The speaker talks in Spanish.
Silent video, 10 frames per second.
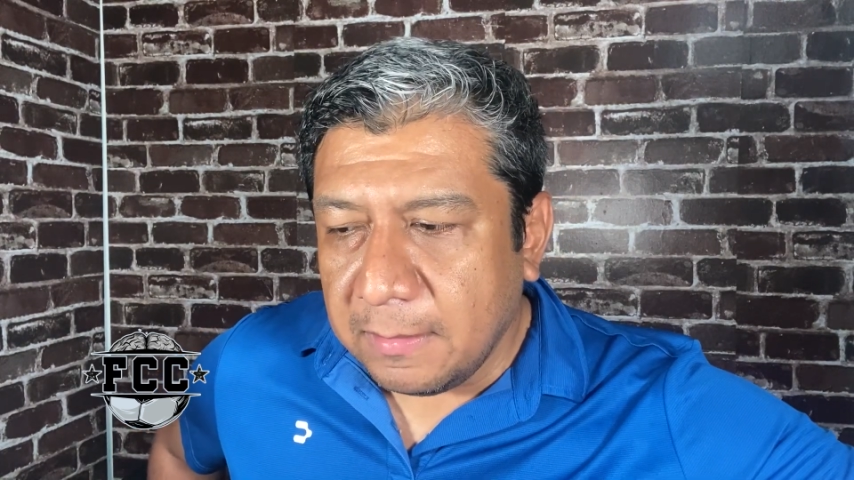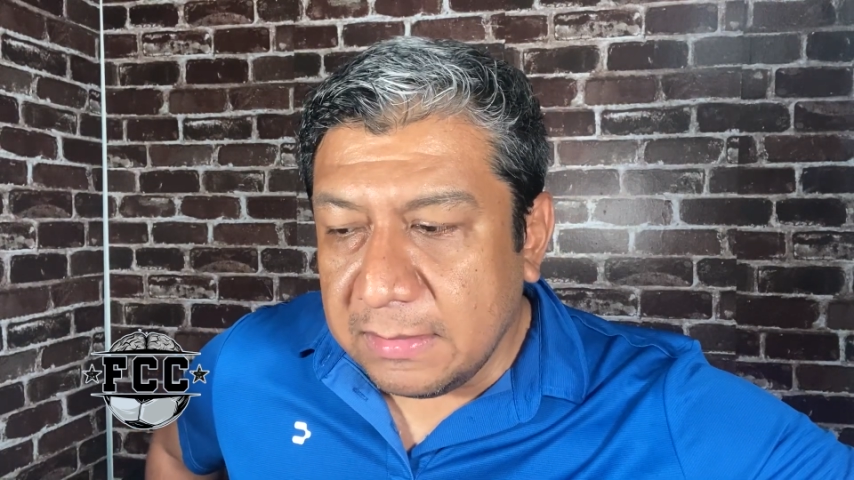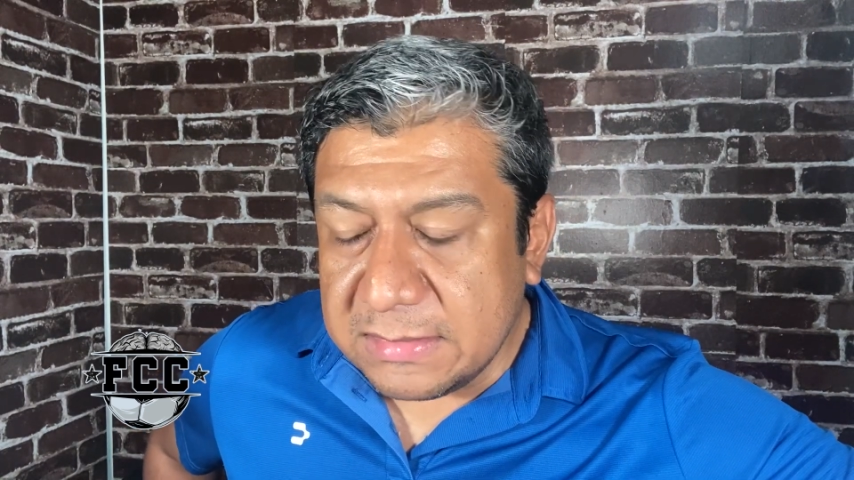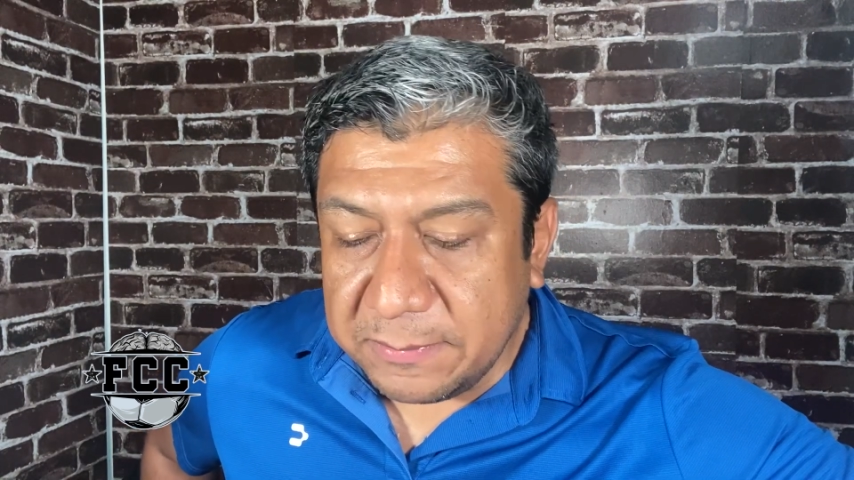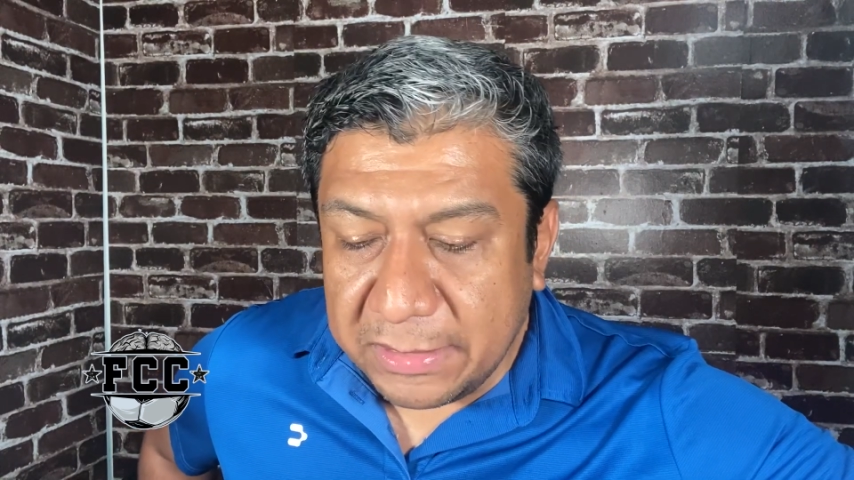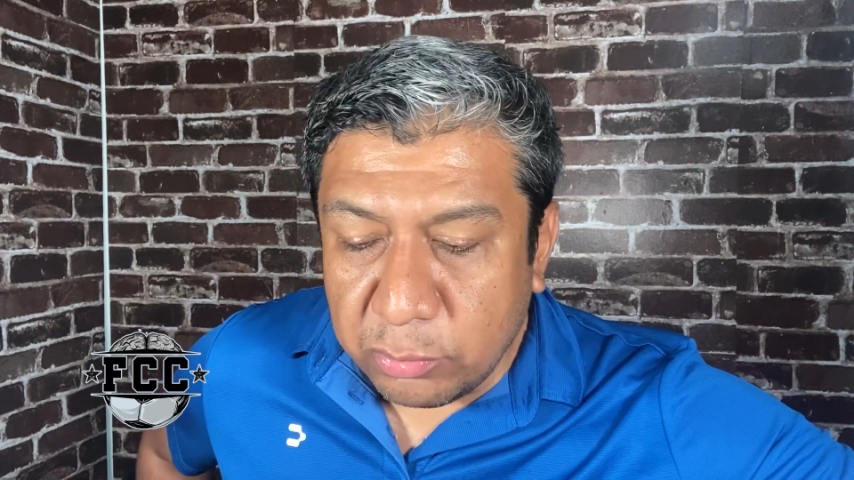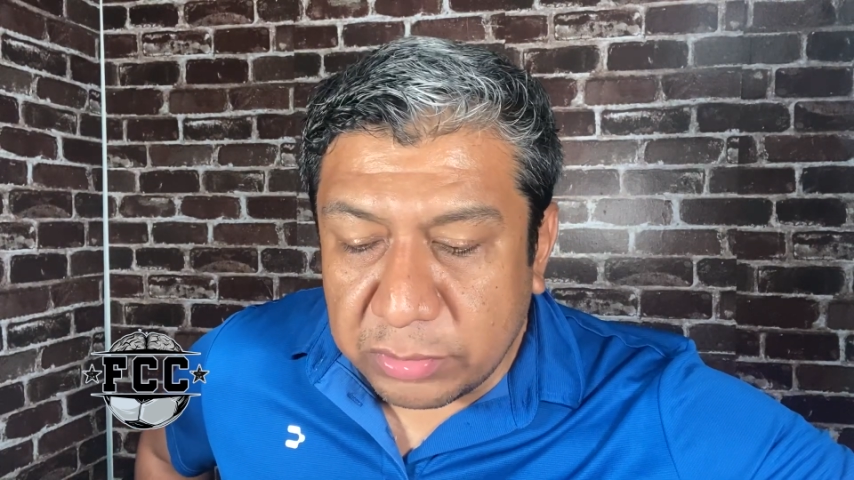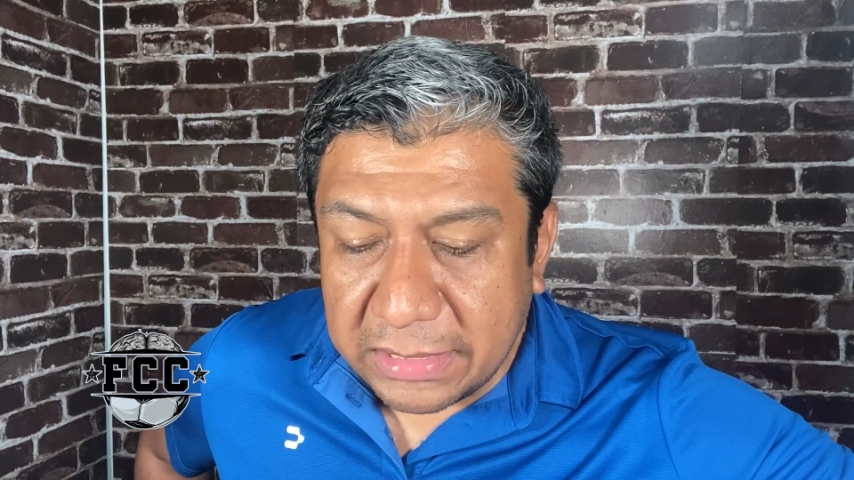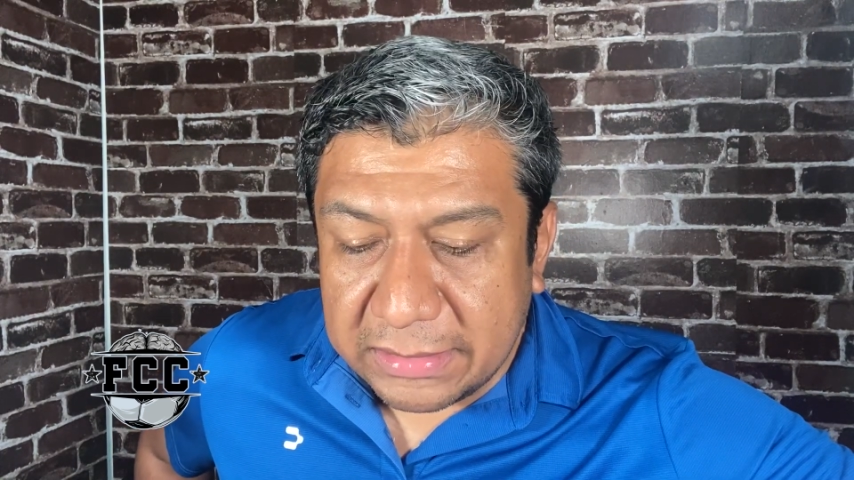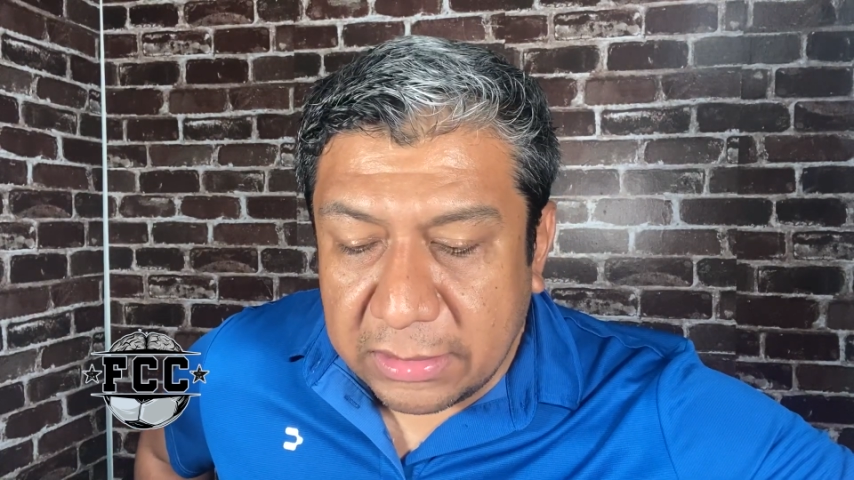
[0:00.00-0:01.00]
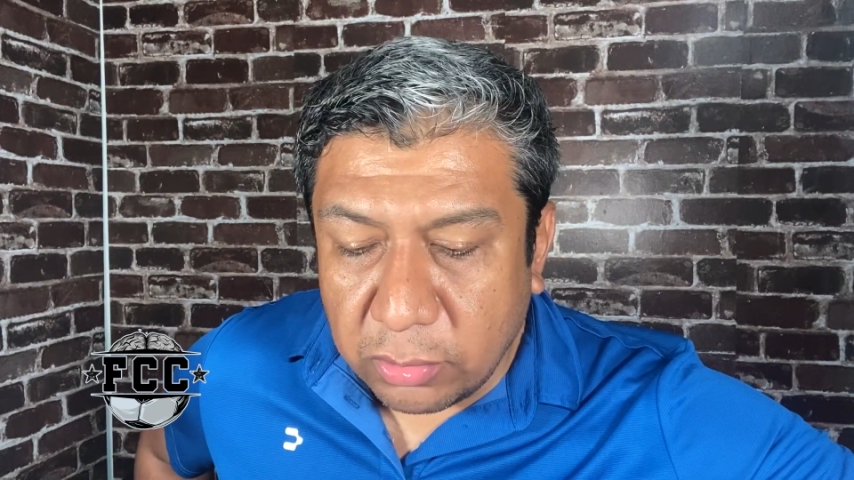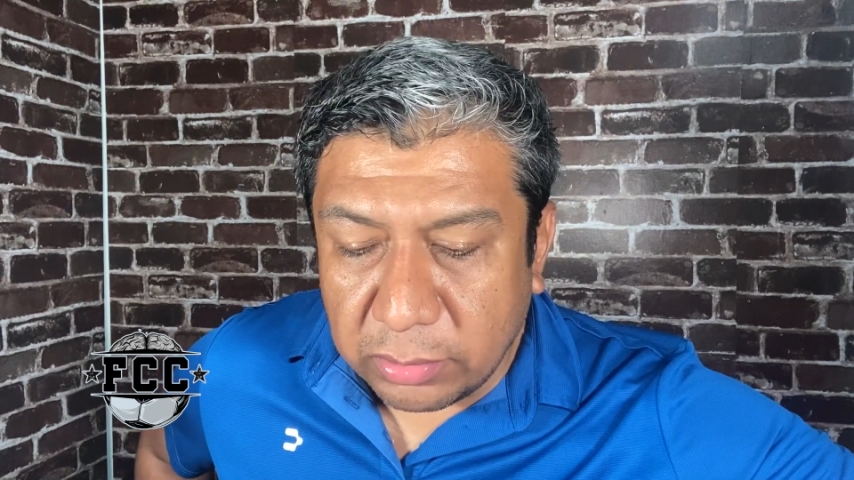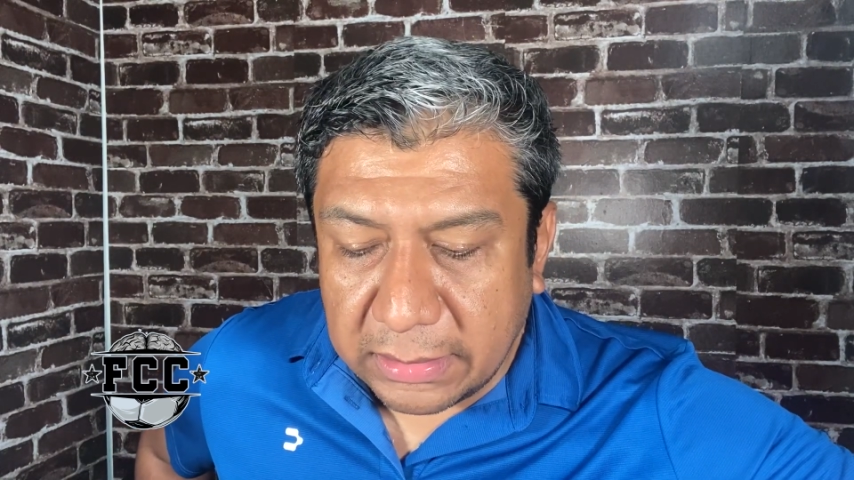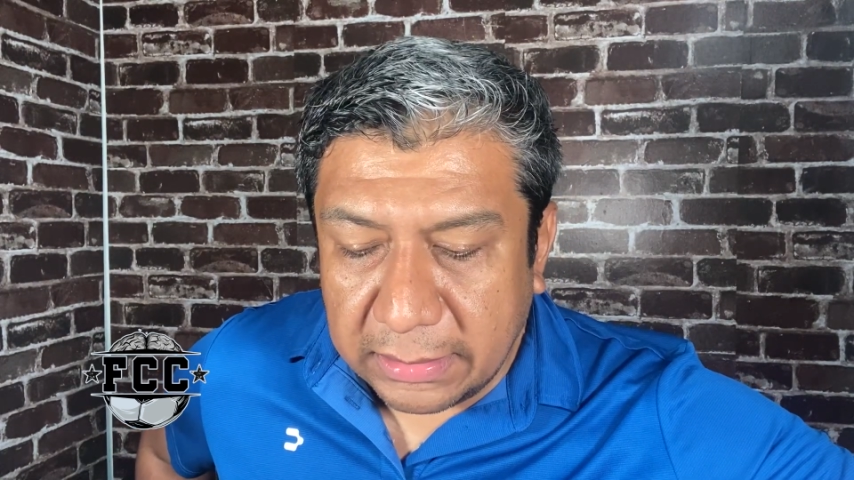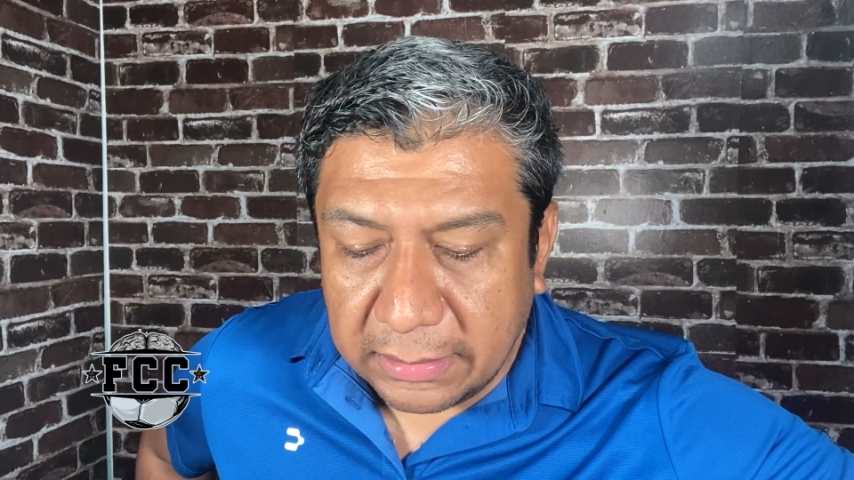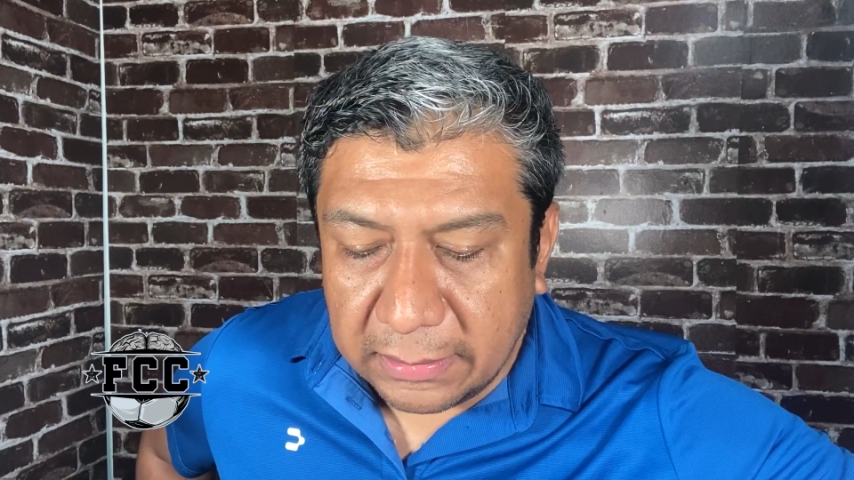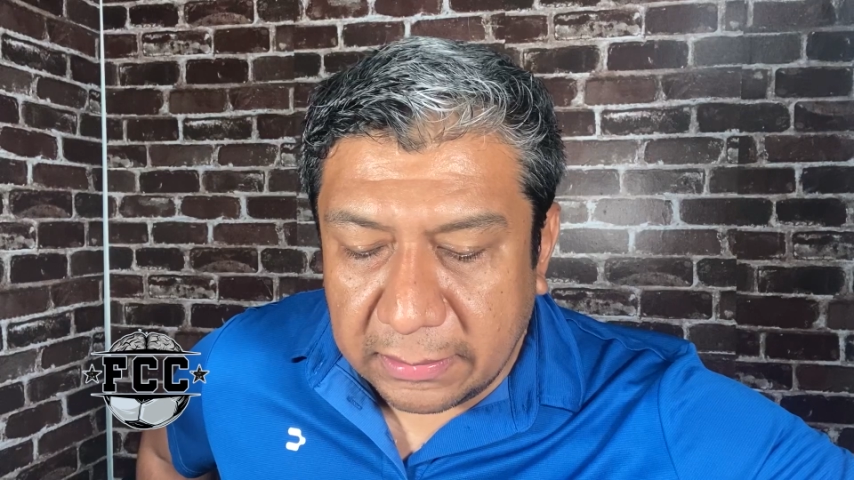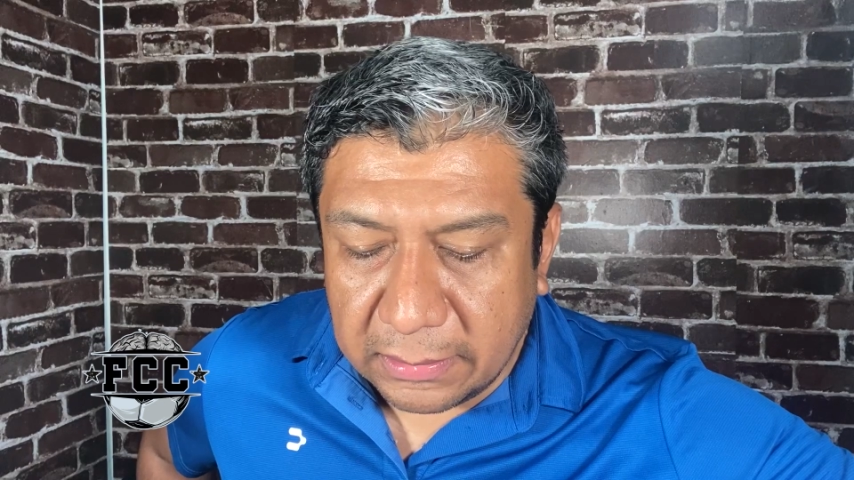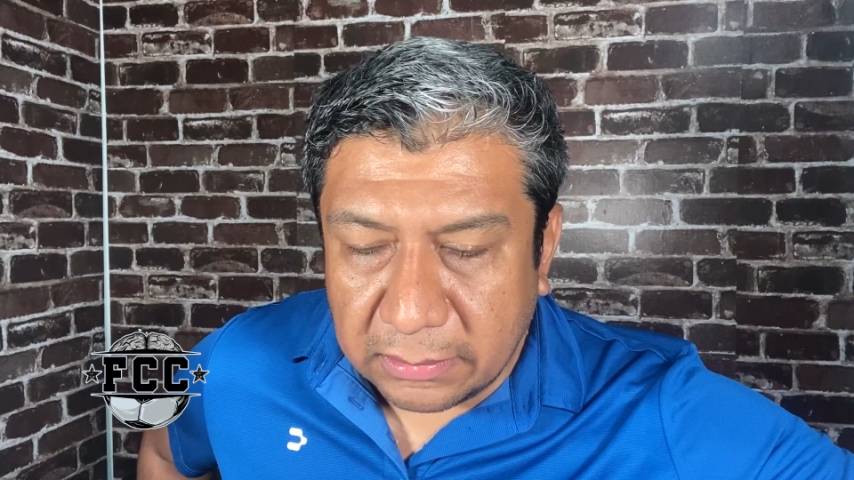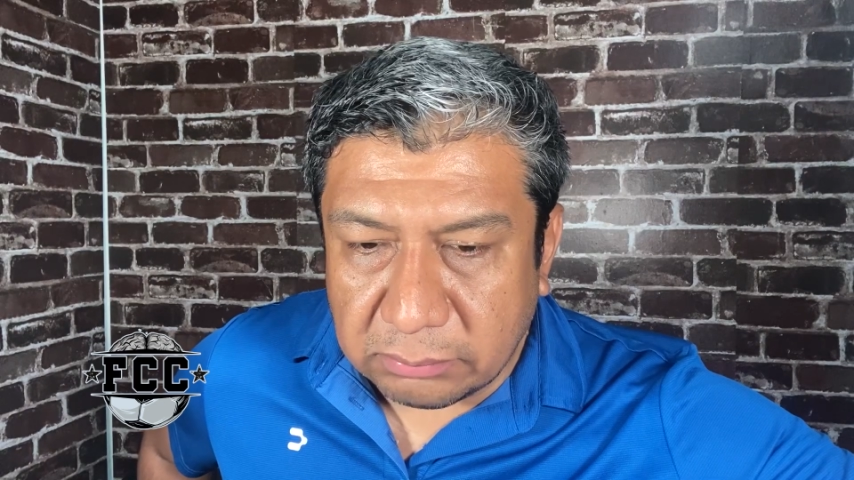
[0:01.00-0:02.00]
y si bien un técnico
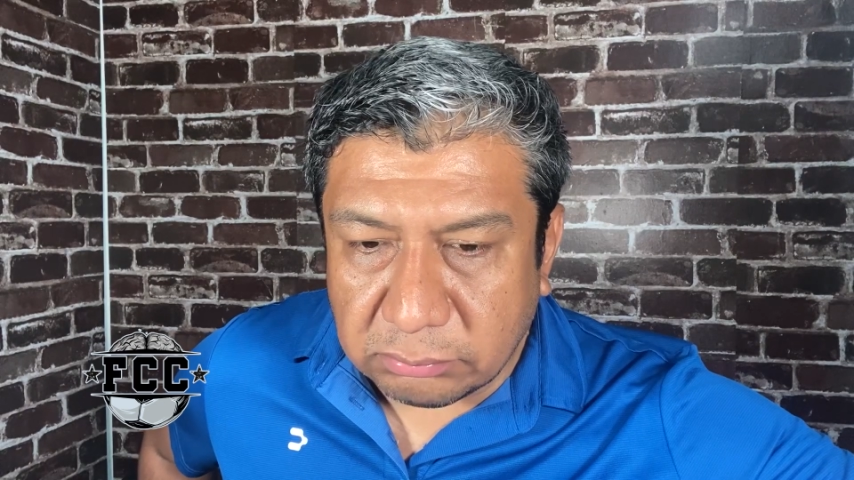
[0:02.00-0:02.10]
que